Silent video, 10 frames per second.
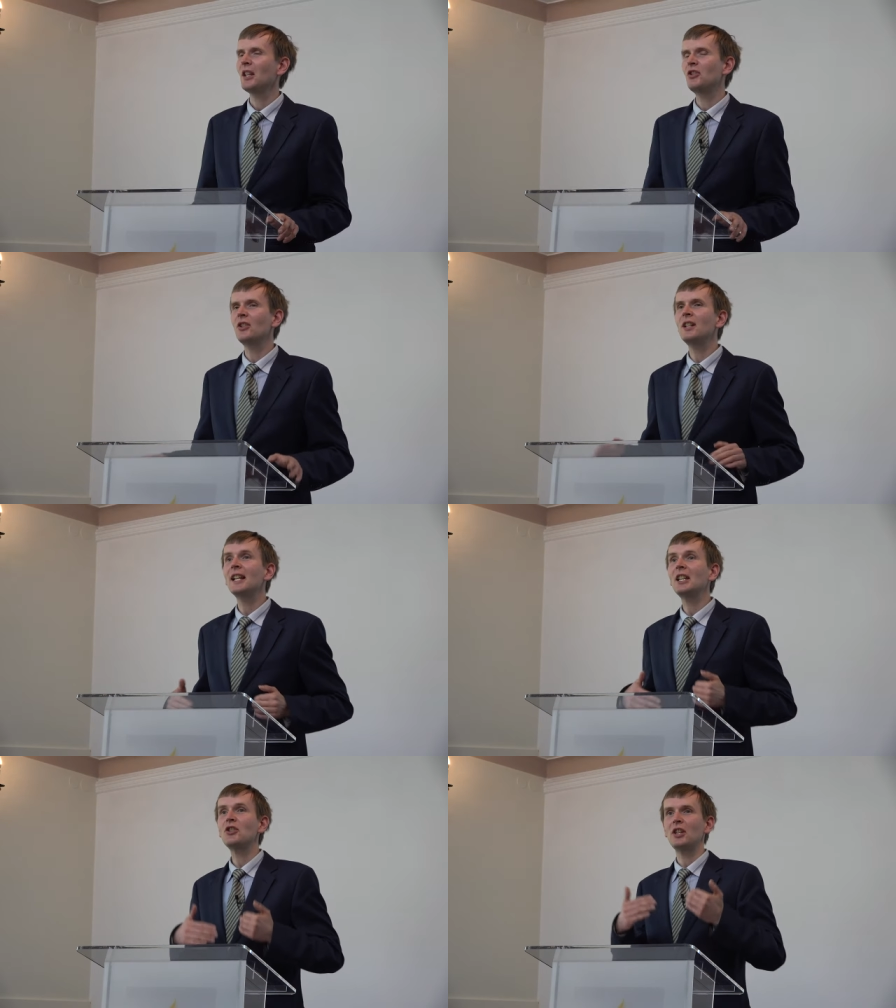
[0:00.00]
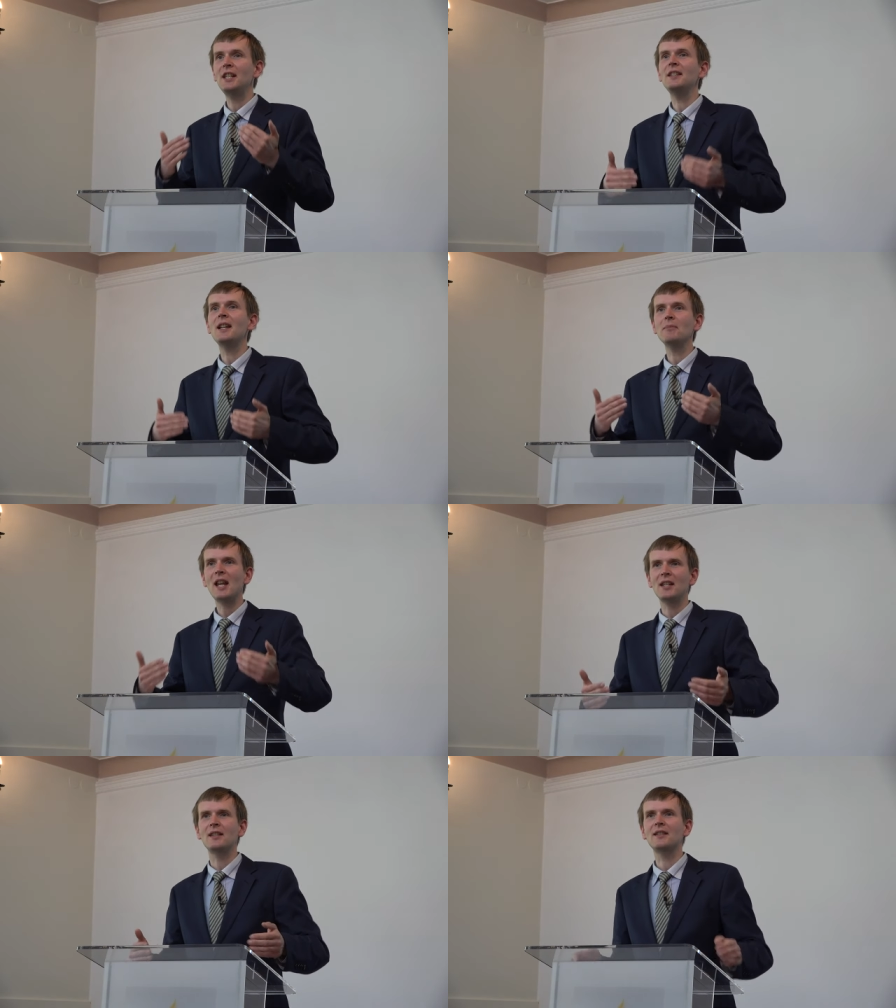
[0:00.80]
i ciągle jakieś inne
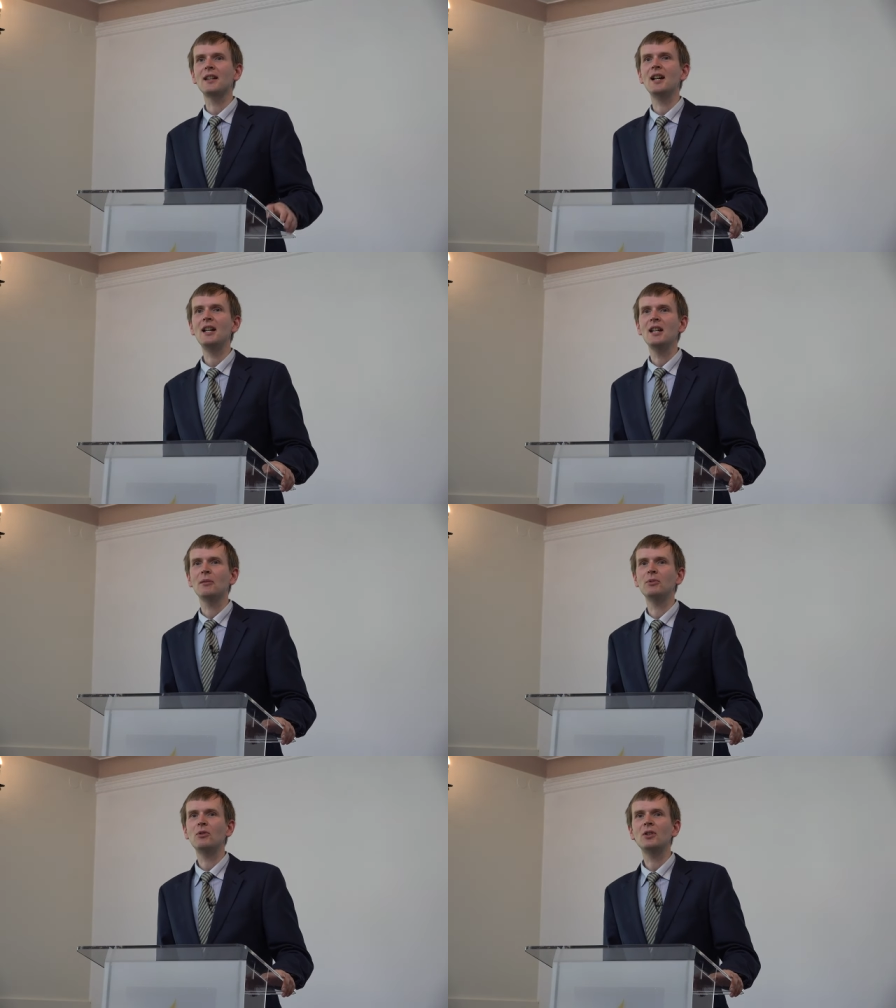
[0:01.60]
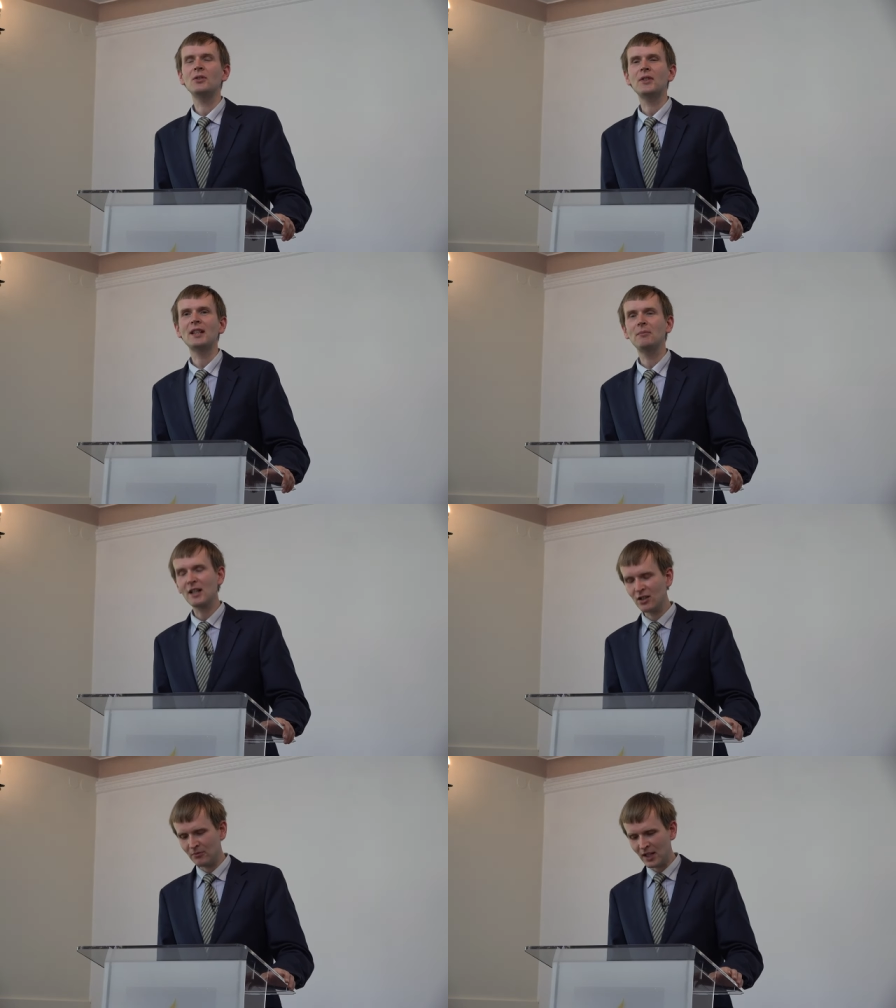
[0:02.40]
miejsce było takim
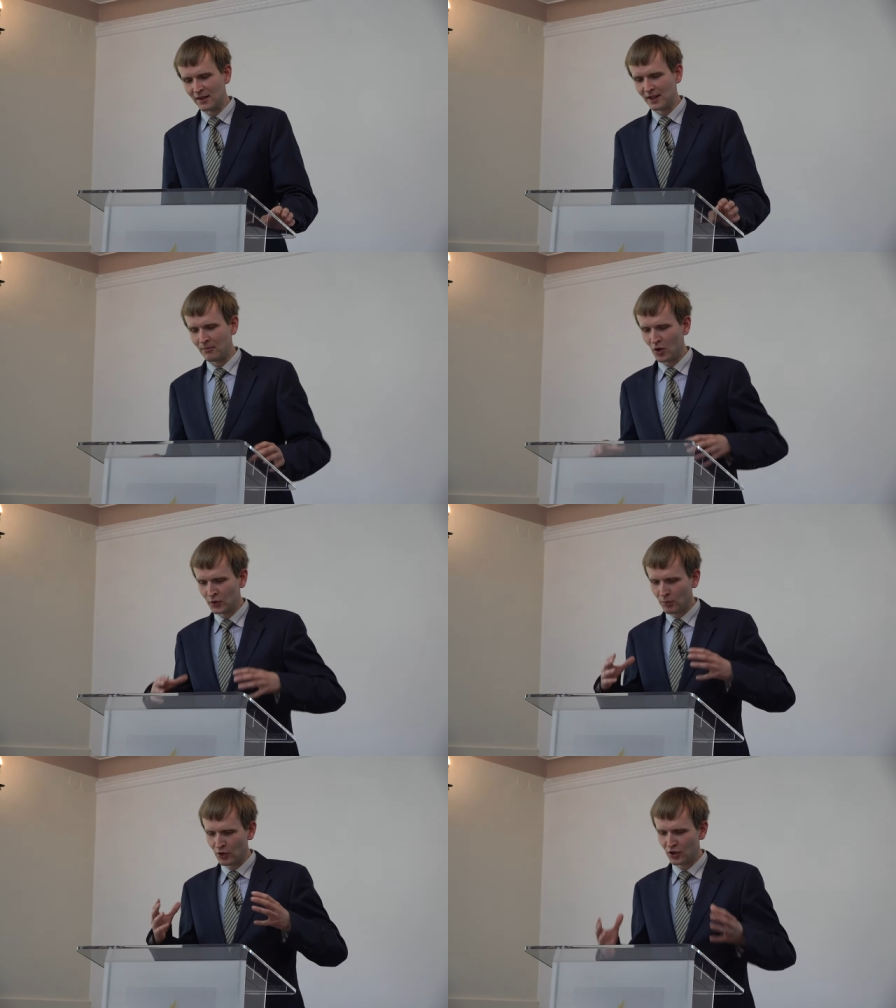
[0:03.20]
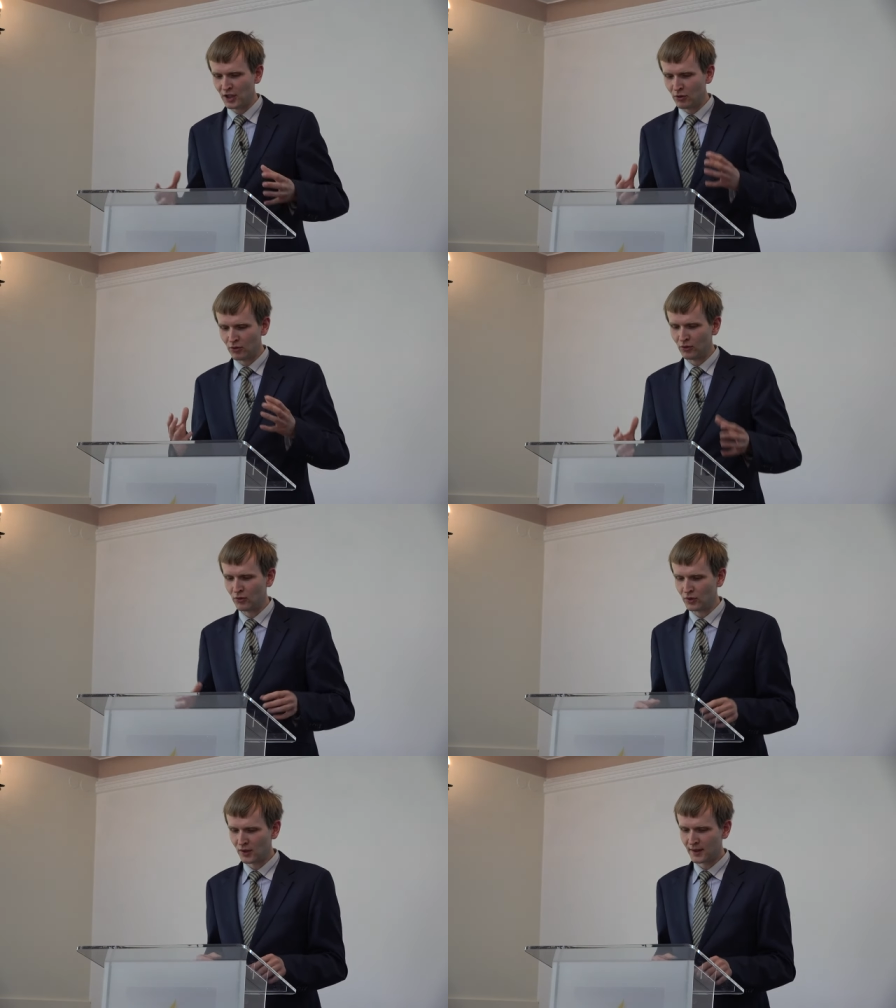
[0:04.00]
jego miejscem
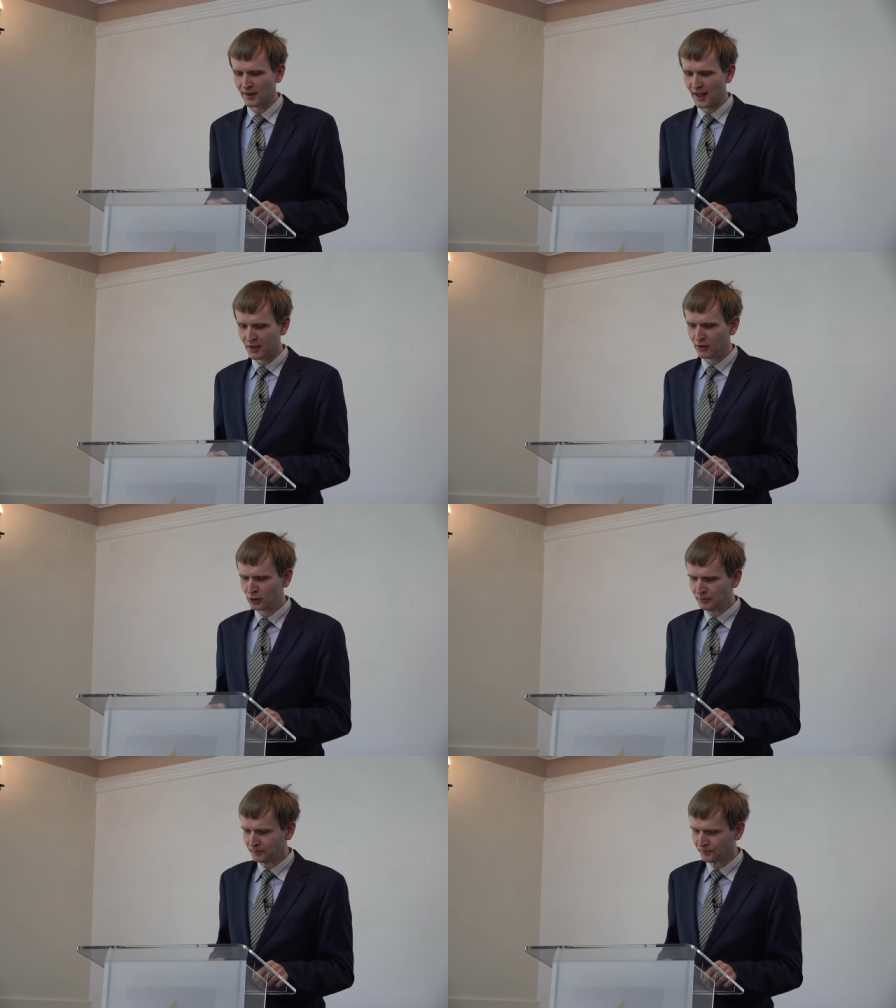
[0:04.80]
odpoczynku, noclegu.